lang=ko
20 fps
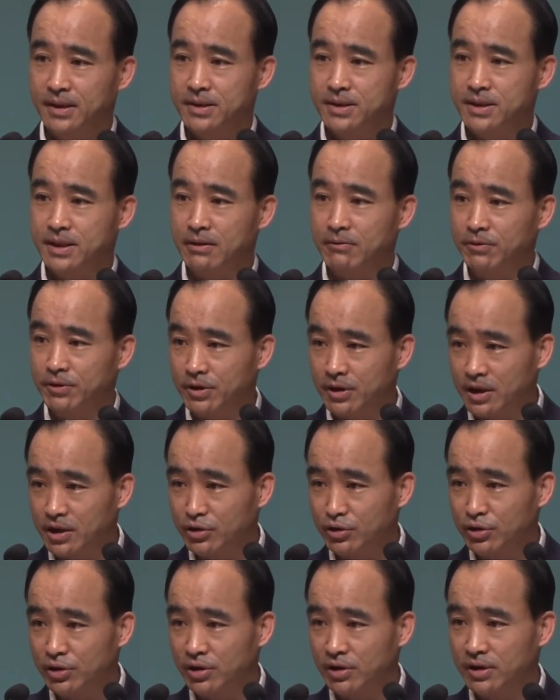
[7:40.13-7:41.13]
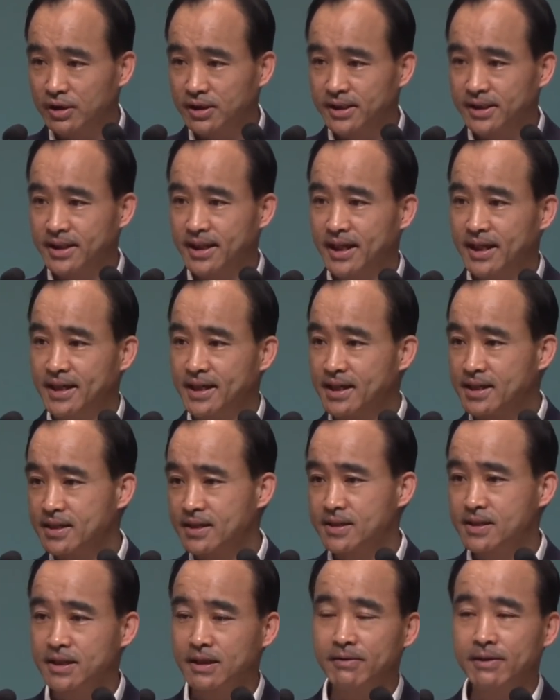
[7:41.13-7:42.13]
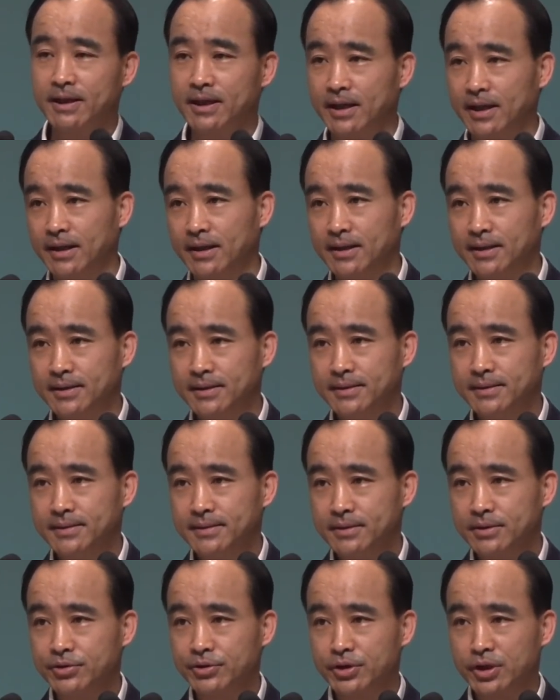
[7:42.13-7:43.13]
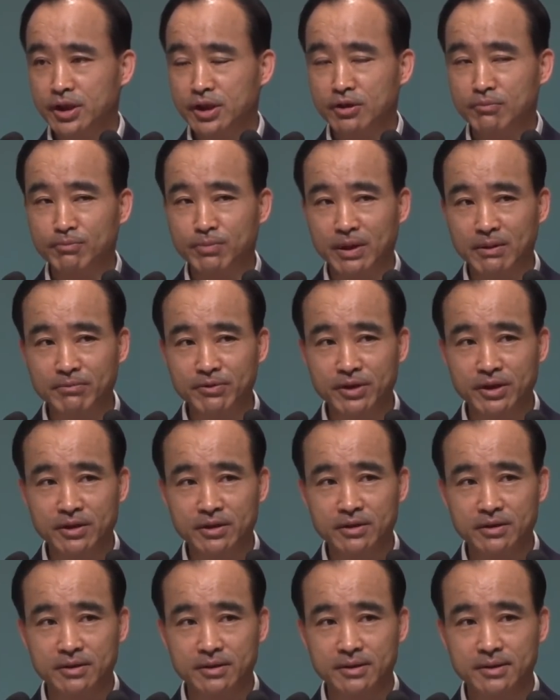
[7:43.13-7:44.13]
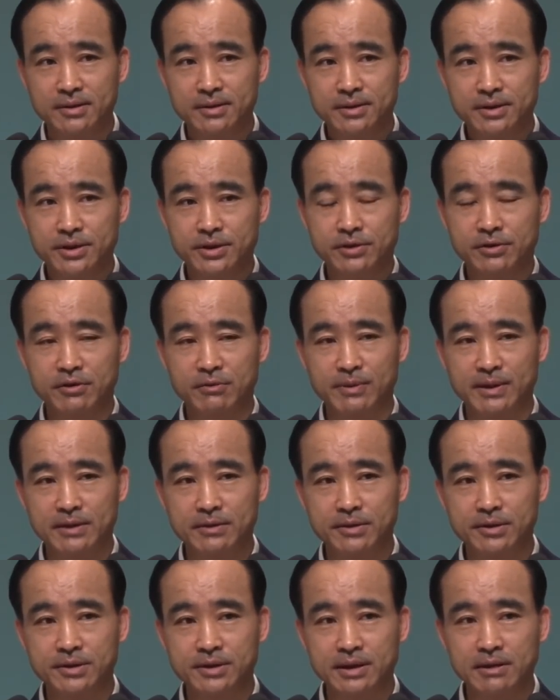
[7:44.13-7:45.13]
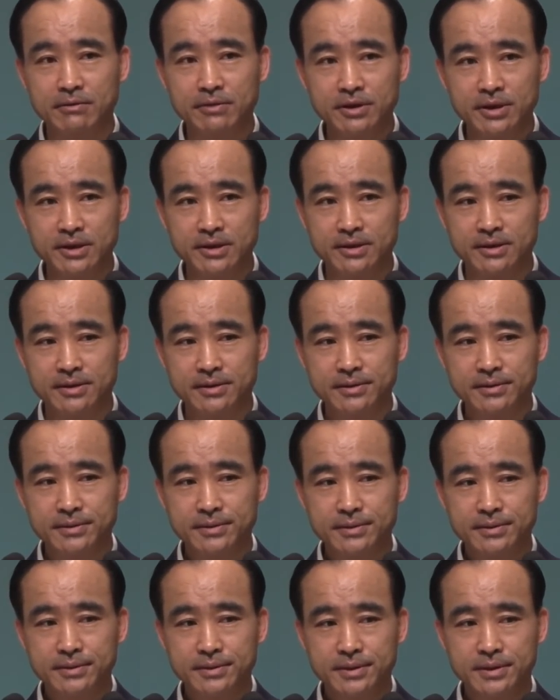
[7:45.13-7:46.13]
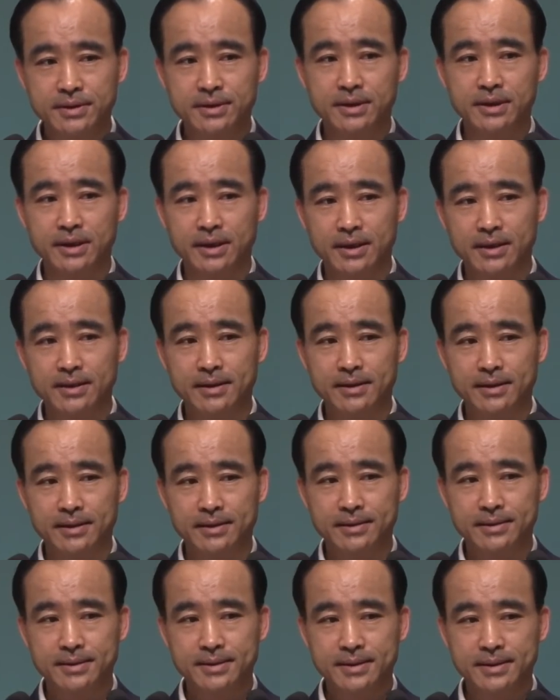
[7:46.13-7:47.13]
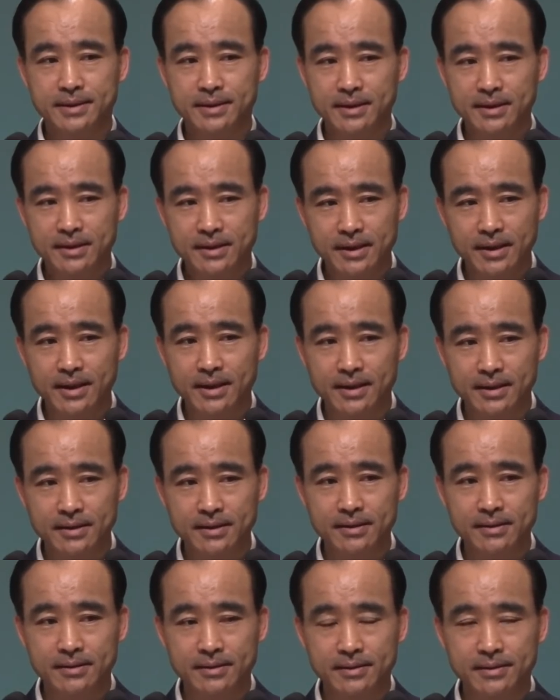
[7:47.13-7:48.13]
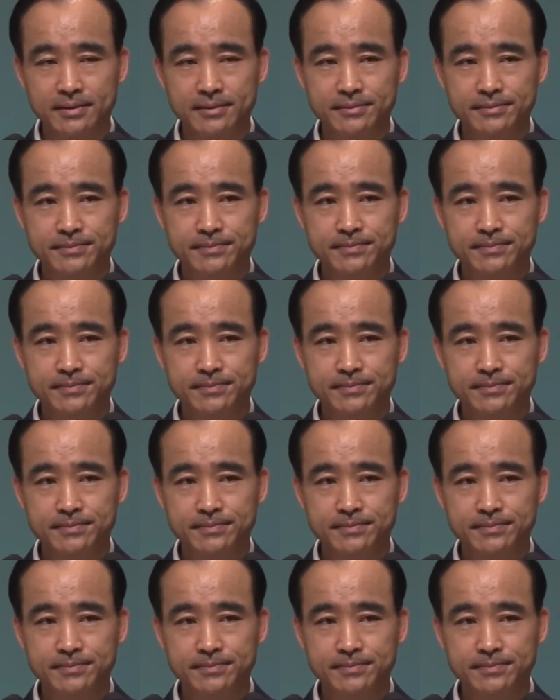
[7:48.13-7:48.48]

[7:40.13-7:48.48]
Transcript: 싸우더라도 이 안에서 싸워라. 죽이든 밥이 되든 치고받고 싸우든 그렇게 하거라. 절대 안 된다.